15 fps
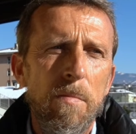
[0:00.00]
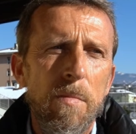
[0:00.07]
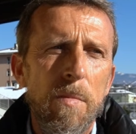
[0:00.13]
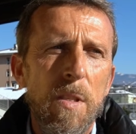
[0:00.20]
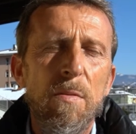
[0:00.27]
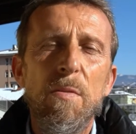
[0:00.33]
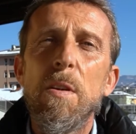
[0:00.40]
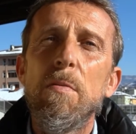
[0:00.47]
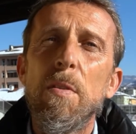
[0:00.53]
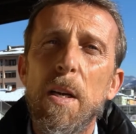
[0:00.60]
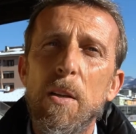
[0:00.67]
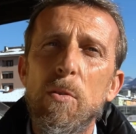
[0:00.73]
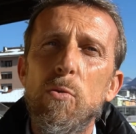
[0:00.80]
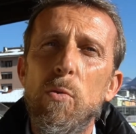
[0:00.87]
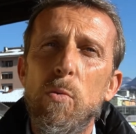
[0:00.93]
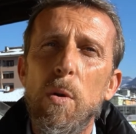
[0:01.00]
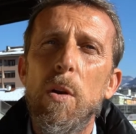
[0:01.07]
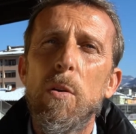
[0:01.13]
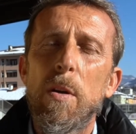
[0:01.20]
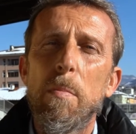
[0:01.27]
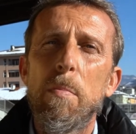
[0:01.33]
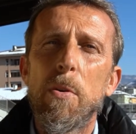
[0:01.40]
di, vivere su
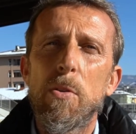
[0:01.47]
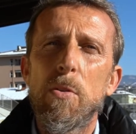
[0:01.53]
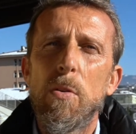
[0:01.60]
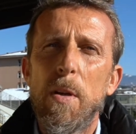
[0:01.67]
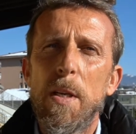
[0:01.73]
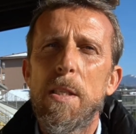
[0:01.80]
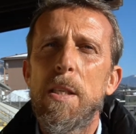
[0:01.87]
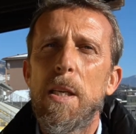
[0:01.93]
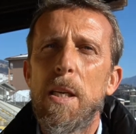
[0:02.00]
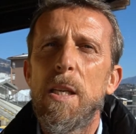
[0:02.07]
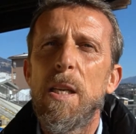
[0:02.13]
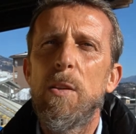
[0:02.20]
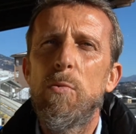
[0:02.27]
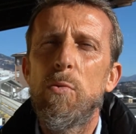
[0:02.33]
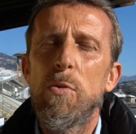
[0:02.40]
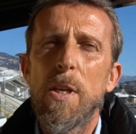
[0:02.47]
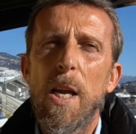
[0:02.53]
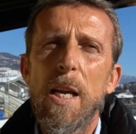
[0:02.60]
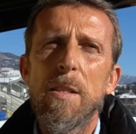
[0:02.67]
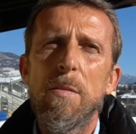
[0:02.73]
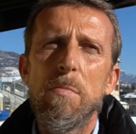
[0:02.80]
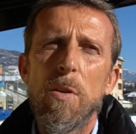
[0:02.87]
quello che possono essere gli
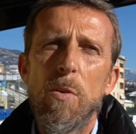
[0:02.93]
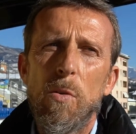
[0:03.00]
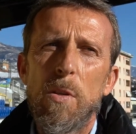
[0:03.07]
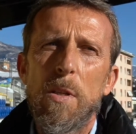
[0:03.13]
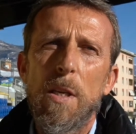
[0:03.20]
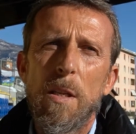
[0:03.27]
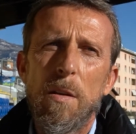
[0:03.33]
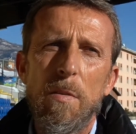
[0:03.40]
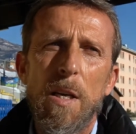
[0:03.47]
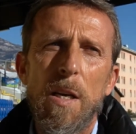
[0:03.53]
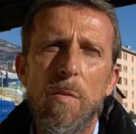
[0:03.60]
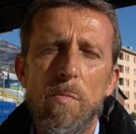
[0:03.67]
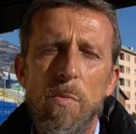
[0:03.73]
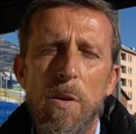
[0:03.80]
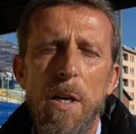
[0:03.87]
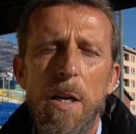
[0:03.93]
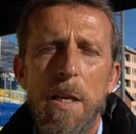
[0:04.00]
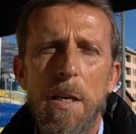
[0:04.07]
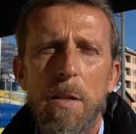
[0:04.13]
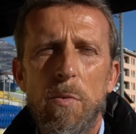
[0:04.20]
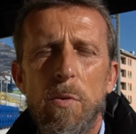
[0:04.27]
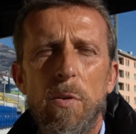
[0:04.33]
entusiasmi, oltre ad avere un buon
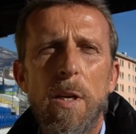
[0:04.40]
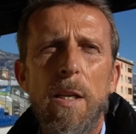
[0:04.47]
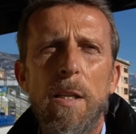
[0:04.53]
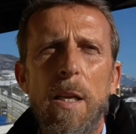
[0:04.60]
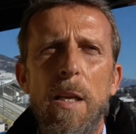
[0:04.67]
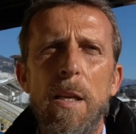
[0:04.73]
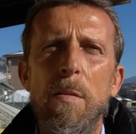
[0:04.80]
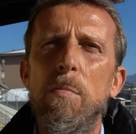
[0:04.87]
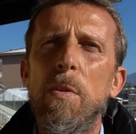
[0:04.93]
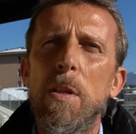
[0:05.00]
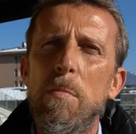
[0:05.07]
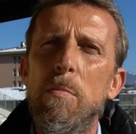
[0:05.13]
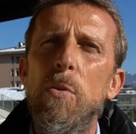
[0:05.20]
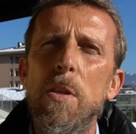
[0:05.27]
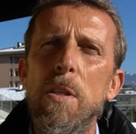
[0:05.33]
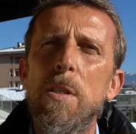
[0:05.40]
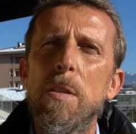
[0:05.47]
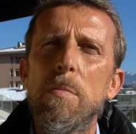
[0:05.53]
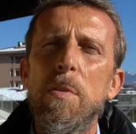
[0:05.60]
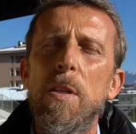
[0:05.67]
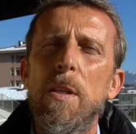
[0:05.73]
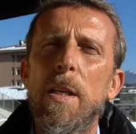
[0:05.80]
allenatore e dei, dei
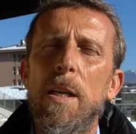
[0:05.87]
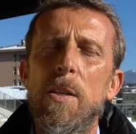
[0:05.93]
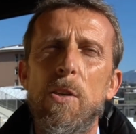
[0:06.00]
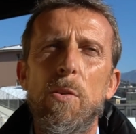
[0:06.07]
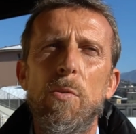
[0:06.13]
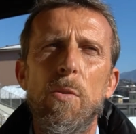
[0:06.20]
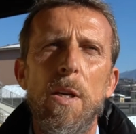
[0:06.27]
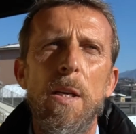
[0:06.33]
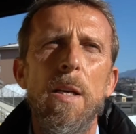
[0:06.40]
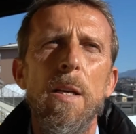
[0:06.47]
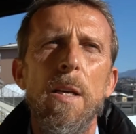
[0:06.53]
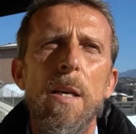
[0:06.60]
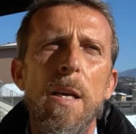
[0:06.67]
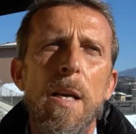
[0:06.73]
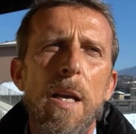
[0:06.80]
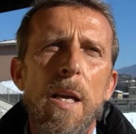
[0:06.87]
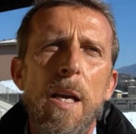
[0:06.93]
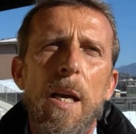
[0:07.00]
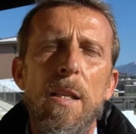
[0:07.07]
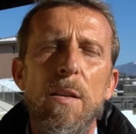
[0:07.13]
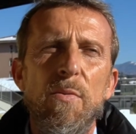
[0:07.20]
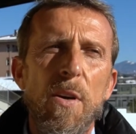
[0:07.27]
buonissimi calciatori.
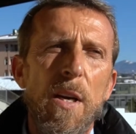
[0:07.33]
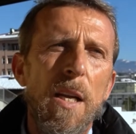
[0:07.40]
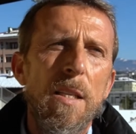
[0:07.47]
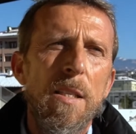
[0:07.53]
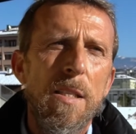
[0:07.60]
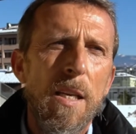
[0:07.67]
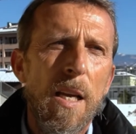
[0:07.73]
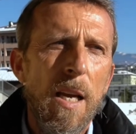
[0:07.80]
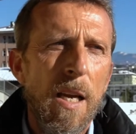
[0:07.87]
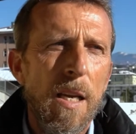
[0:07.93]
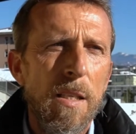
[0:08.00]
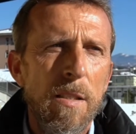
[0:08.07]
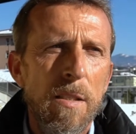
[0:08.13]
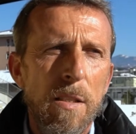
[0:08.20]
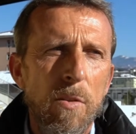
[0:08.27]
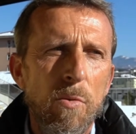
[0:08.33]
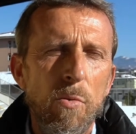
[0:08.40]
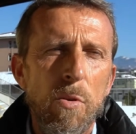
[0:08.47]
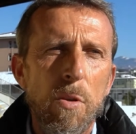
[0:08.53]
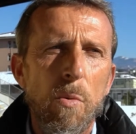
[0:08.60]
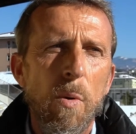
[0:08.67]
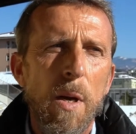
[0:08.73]
A differenza di
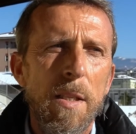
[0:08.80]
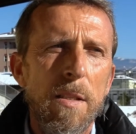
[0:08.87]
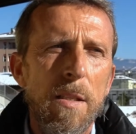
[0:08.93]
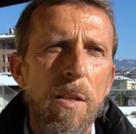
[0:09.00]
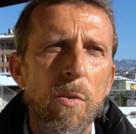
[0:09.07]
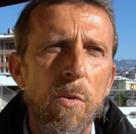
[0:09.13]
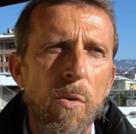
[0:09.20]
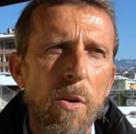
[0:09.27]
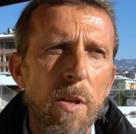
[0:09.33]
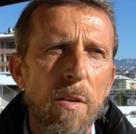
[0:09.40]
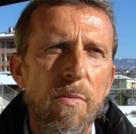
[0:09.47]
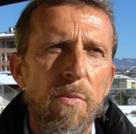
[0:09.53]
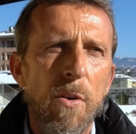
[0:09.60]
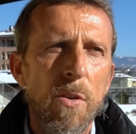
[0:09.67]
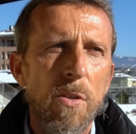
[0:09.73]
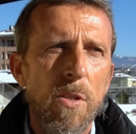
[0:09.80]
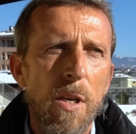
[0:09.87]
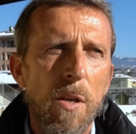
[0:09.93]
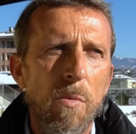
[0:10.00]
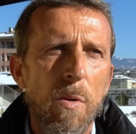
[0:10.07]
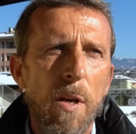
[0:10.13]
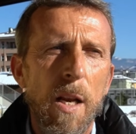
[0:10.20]
tutti quanti noi, forse
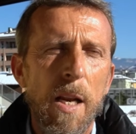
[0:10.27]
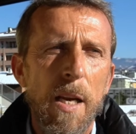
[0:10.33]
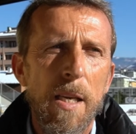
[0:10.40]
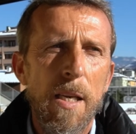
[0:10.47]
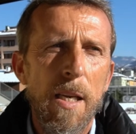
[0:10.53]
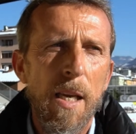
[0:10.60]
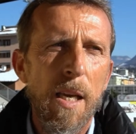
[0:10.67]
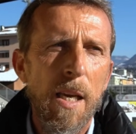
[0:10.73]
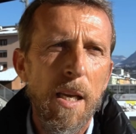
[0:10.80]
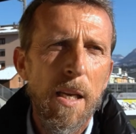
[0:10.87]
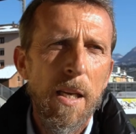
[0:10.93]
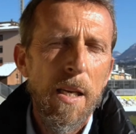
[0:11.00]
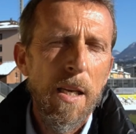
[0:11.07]
è quella che